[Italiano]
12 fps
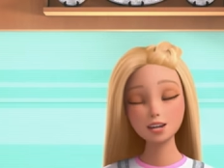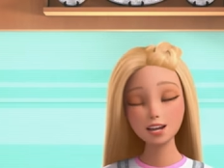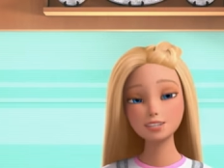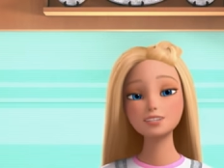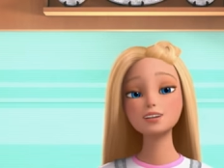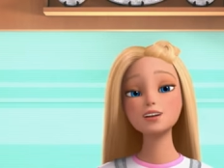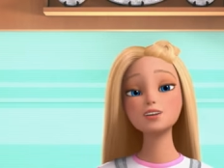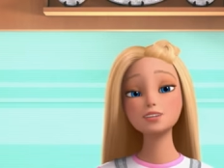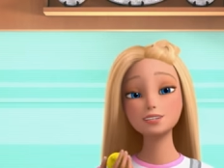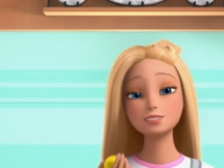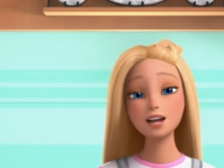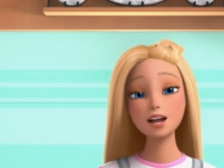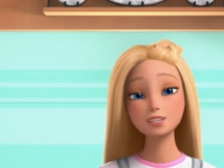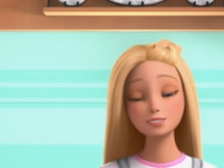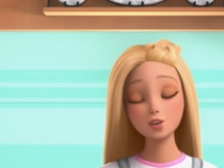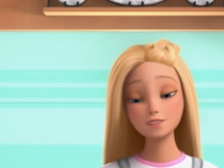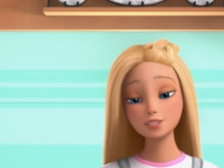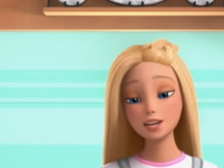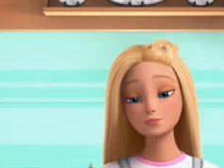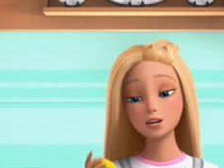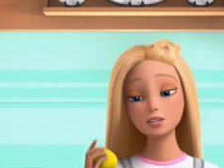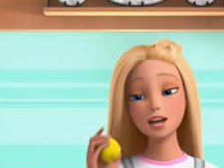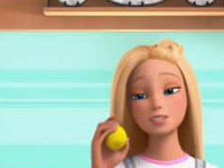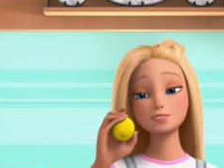al limone. Per la scorza di
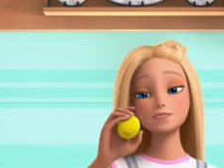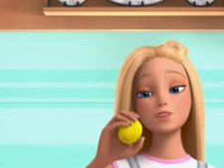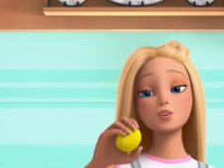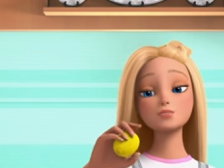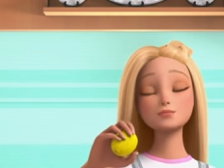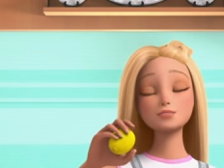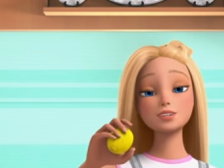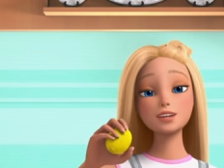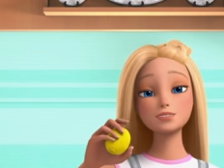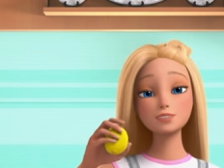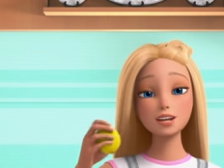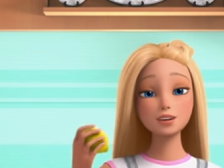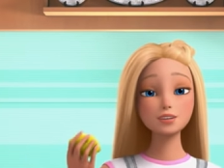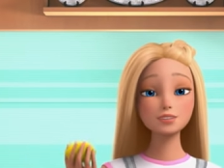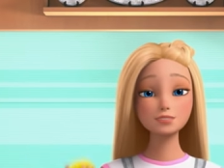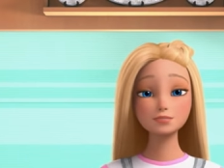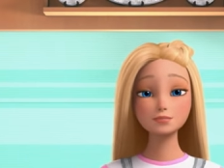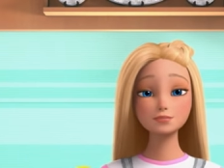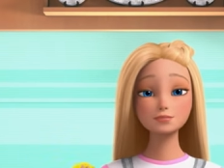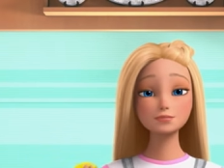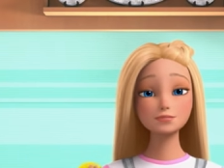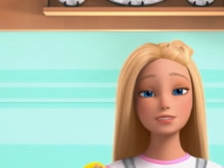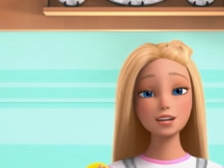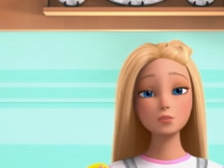limone useremo la buccia.
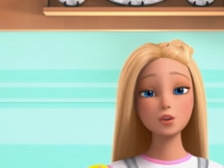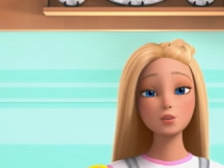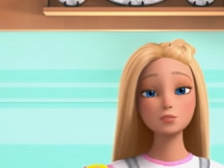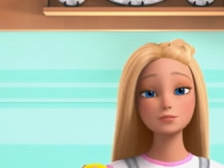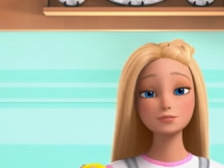Si parte!